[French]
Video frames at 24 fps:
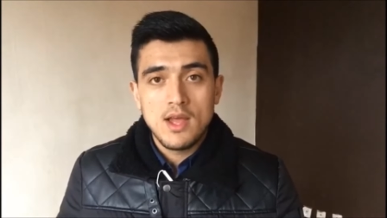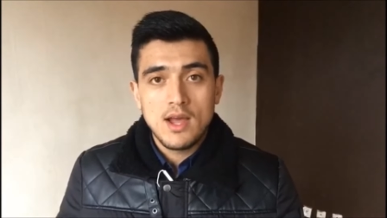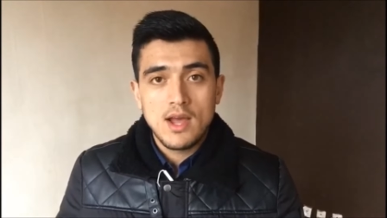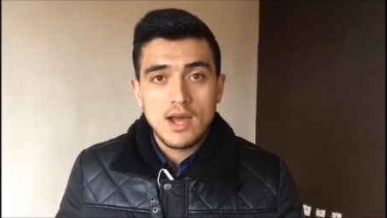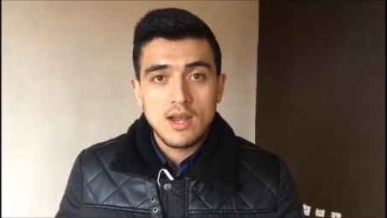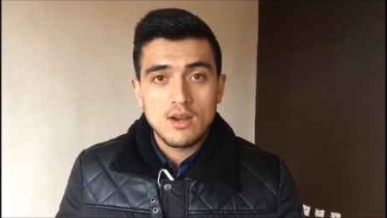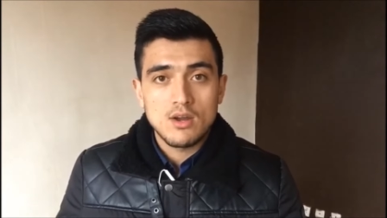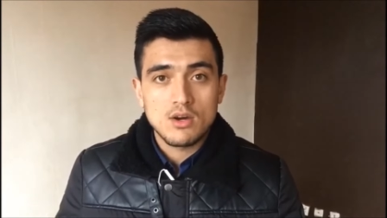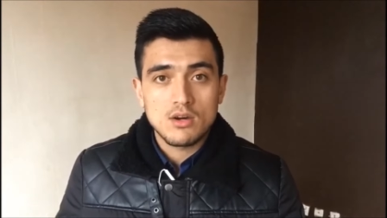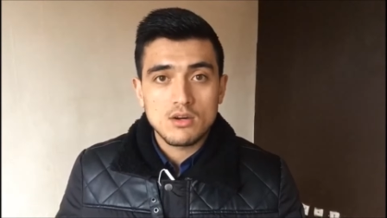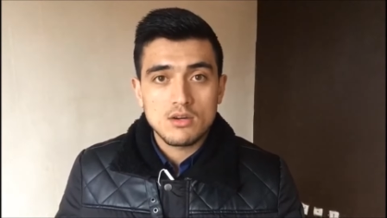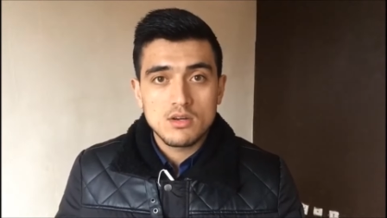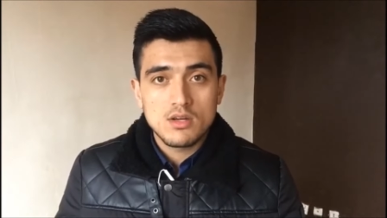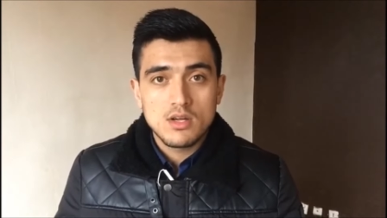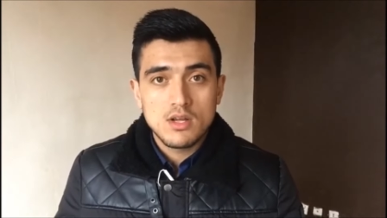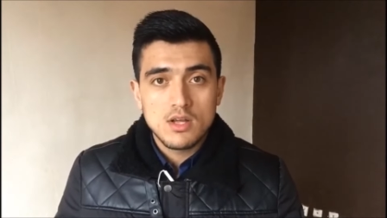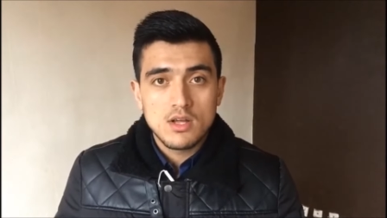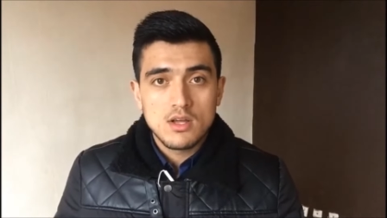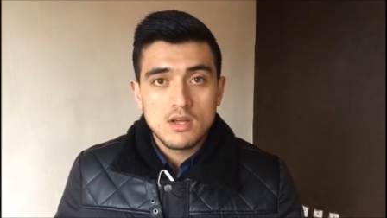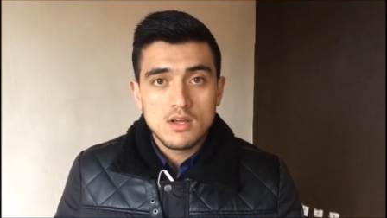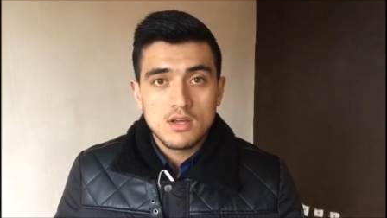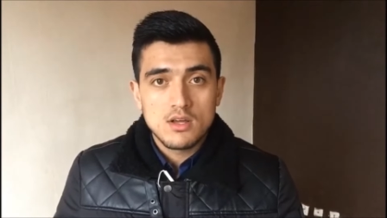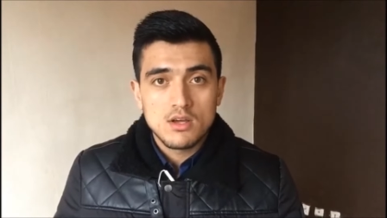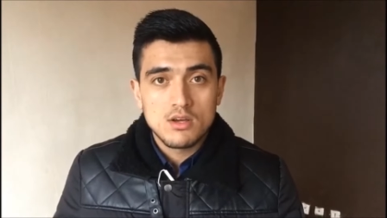Alors,
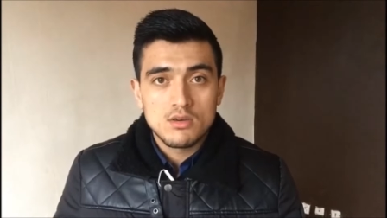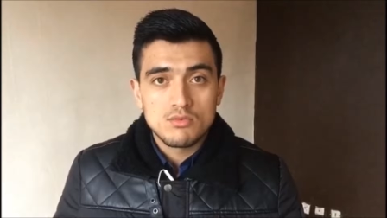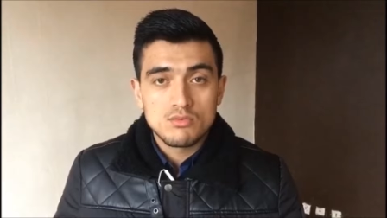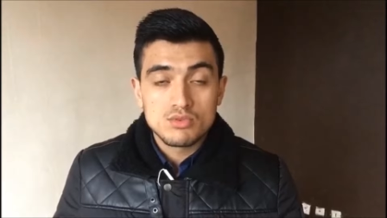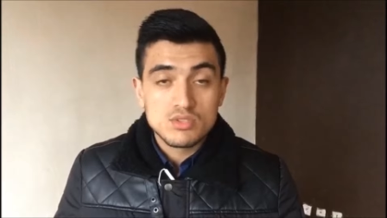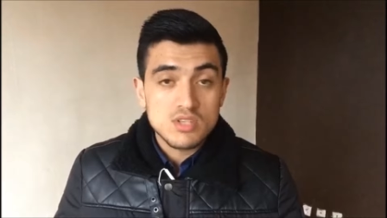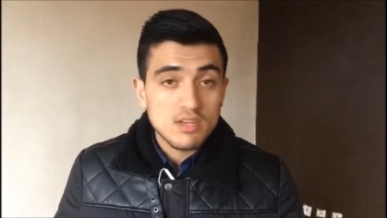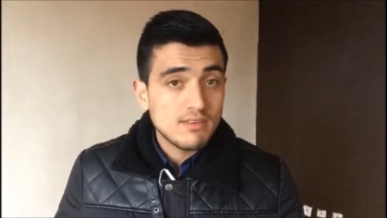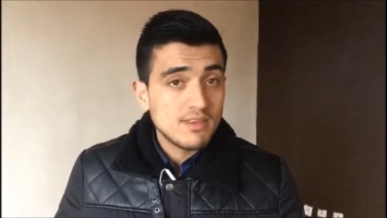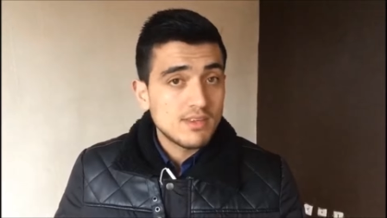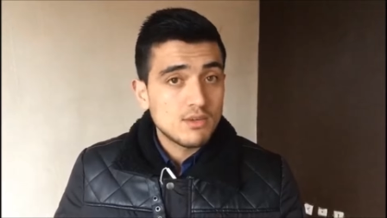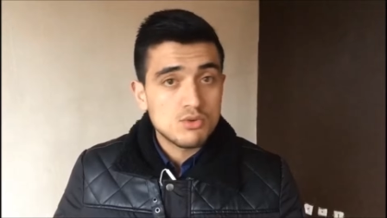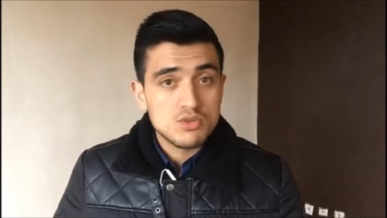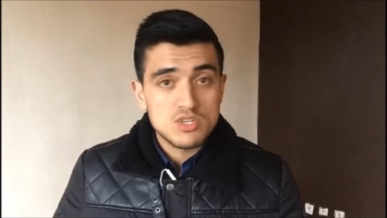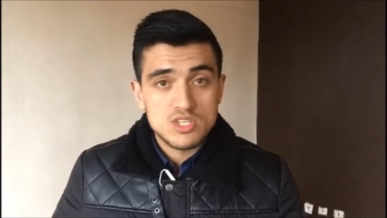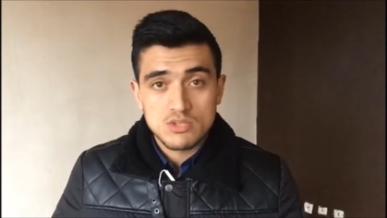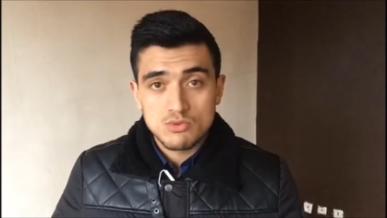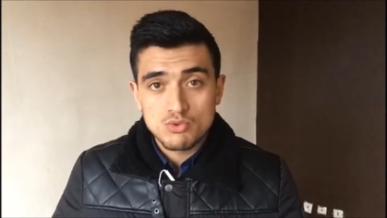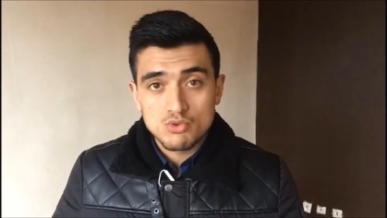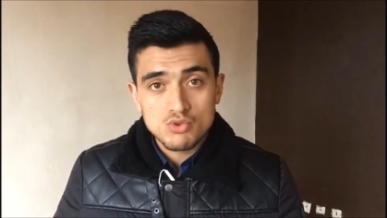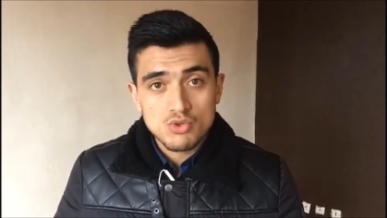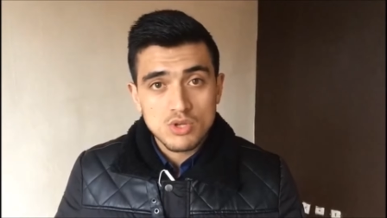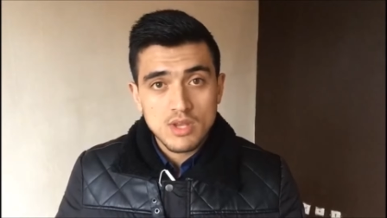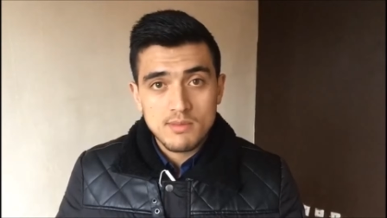vous savez que j'ai
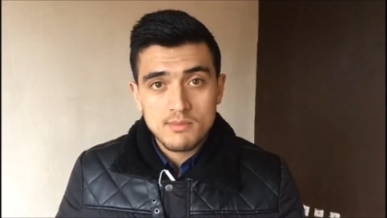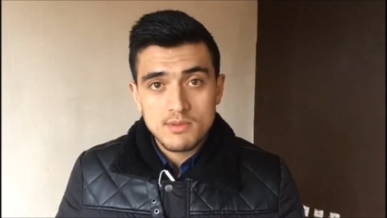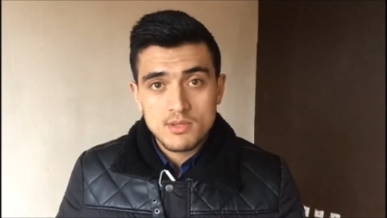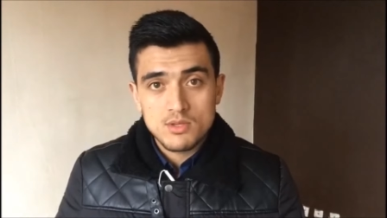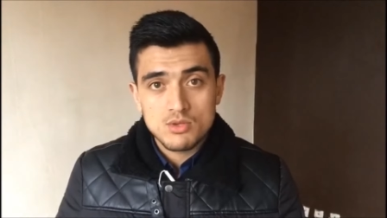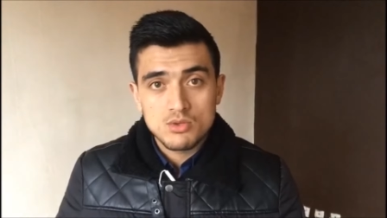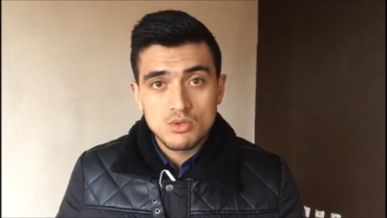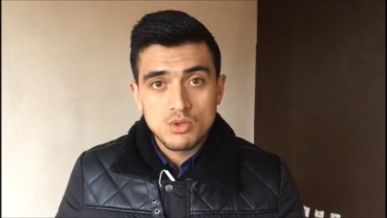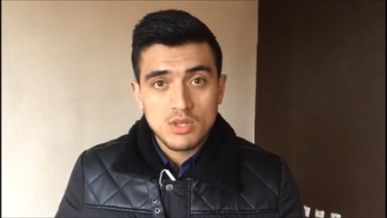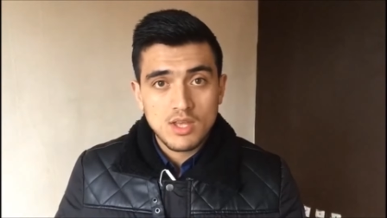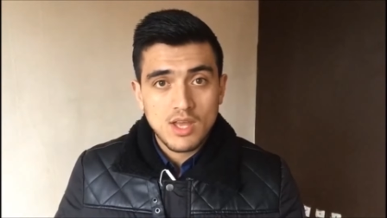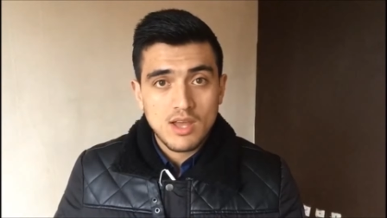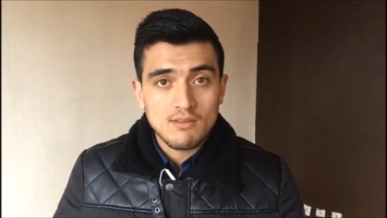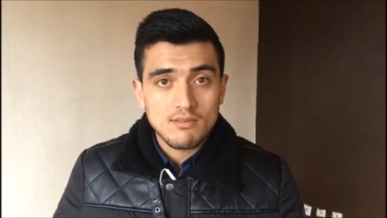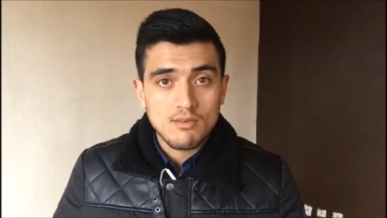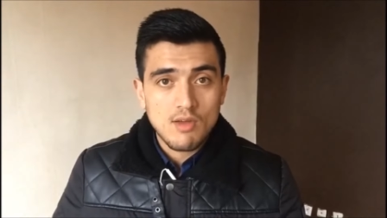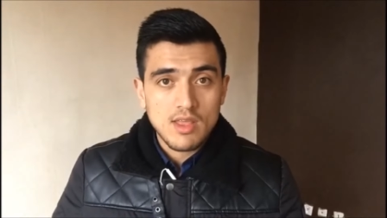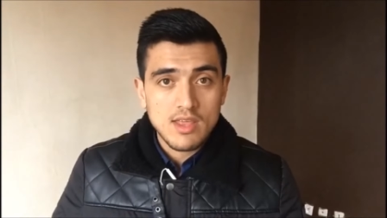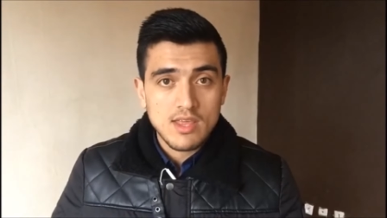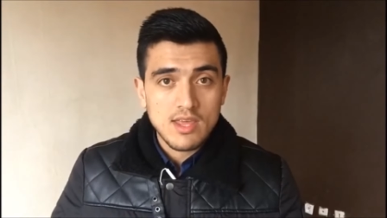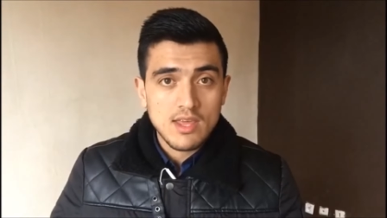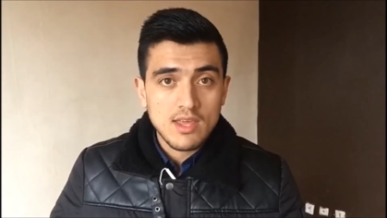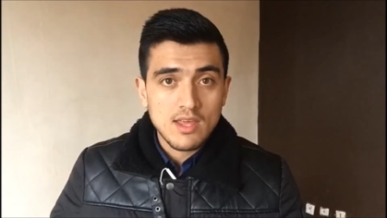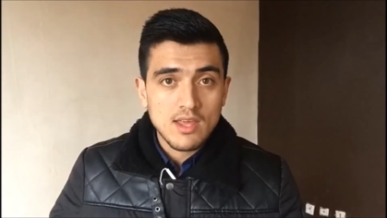toujours l'habitude de
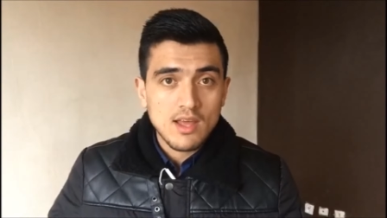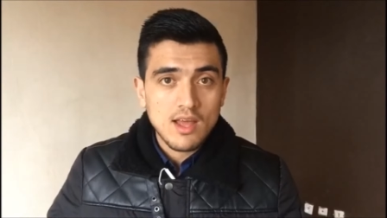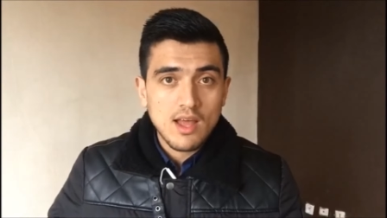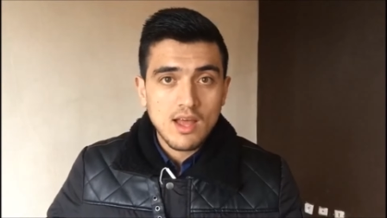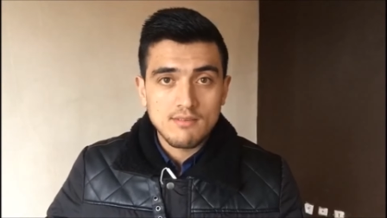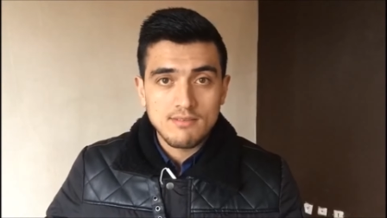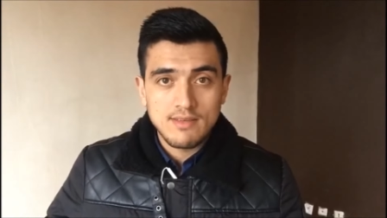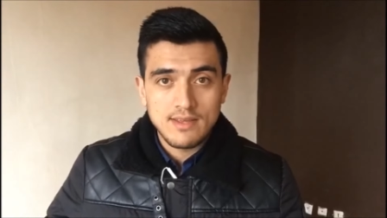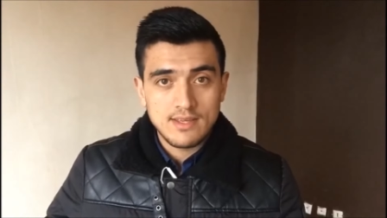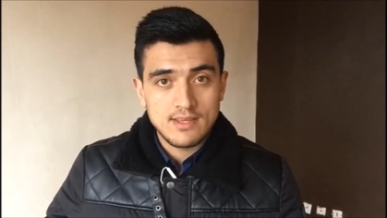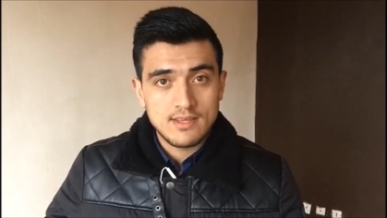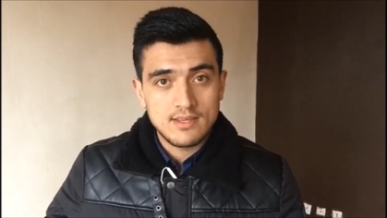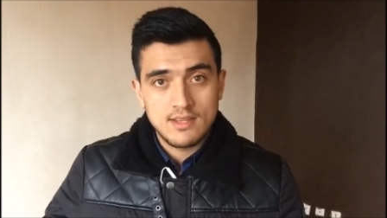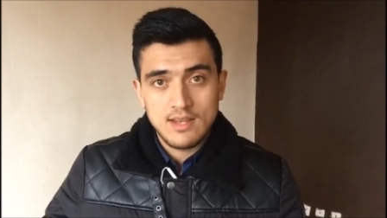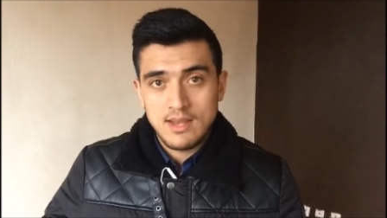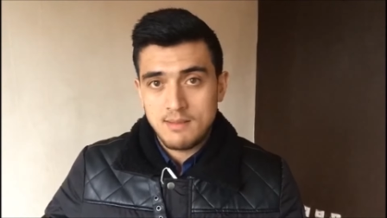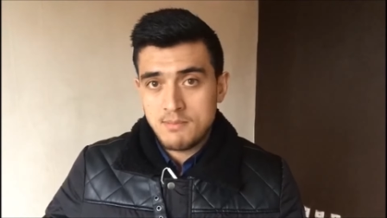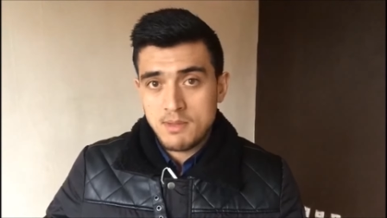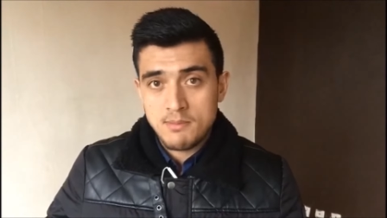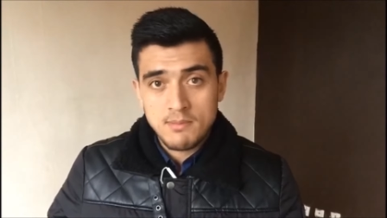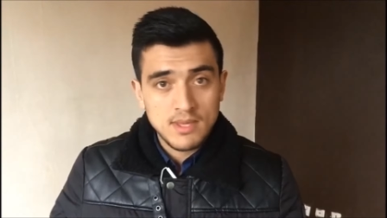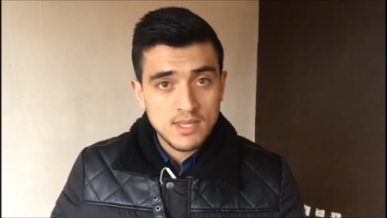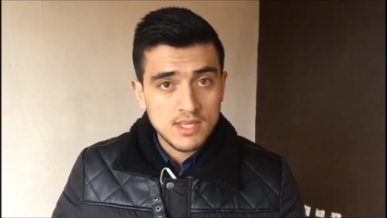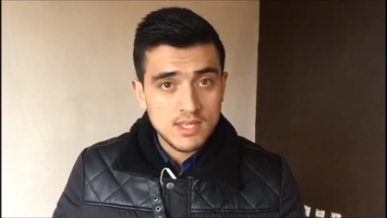travailler avec la
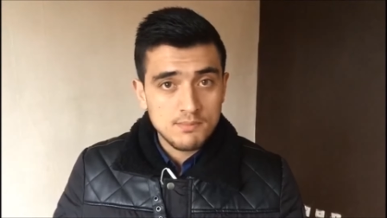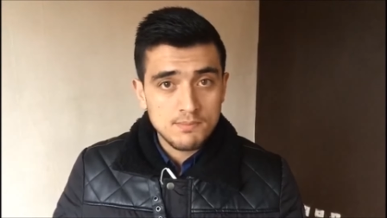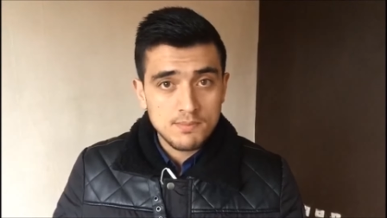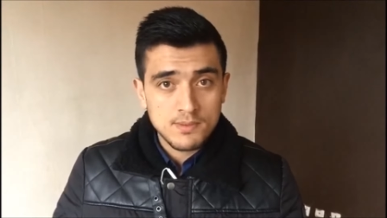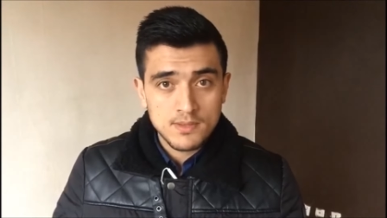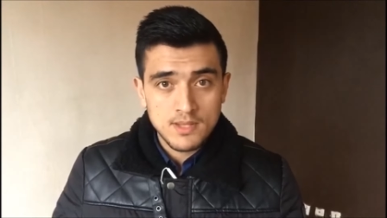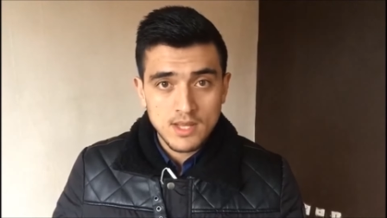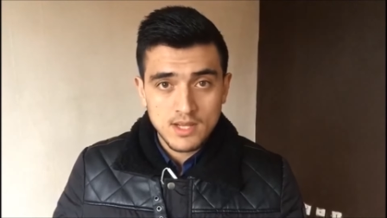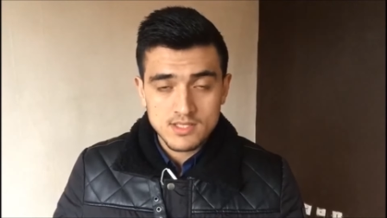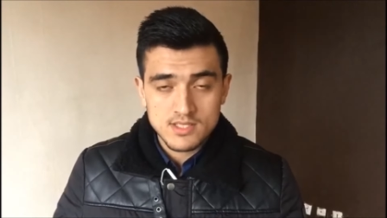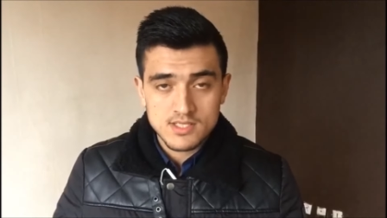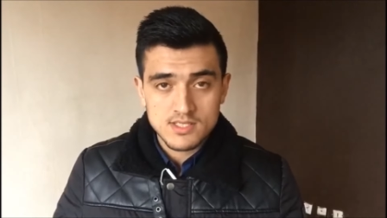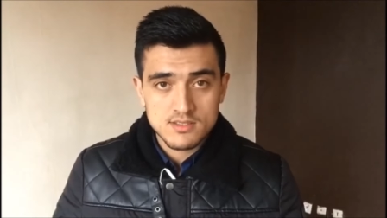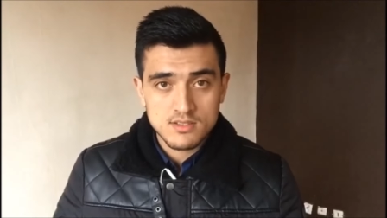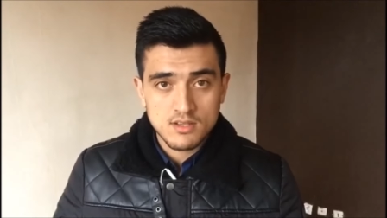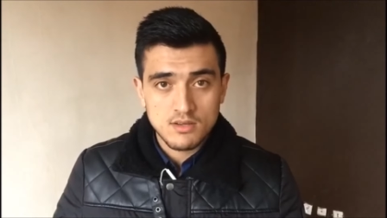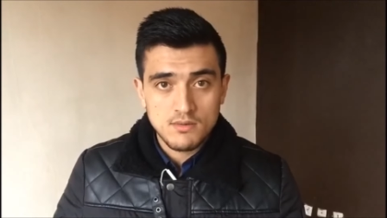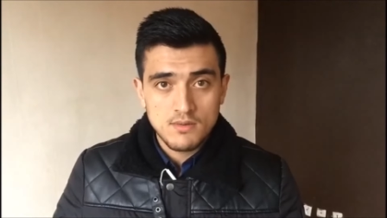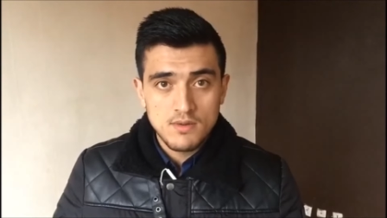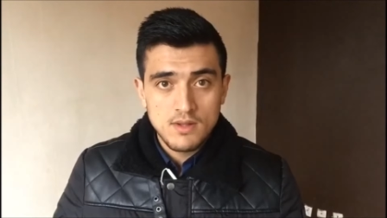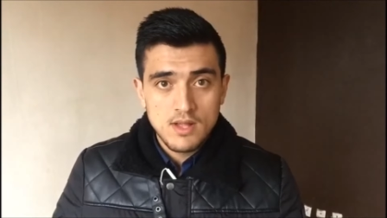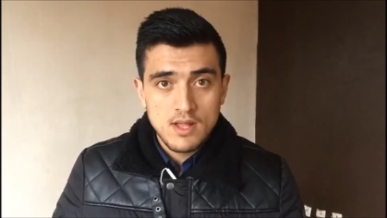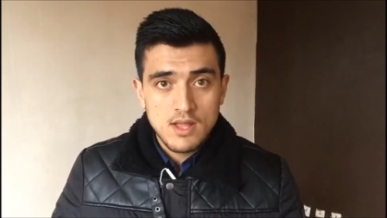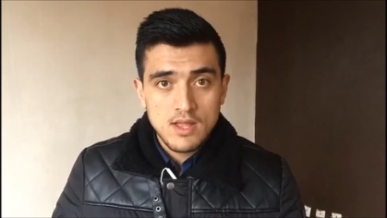même équipe d'artisans,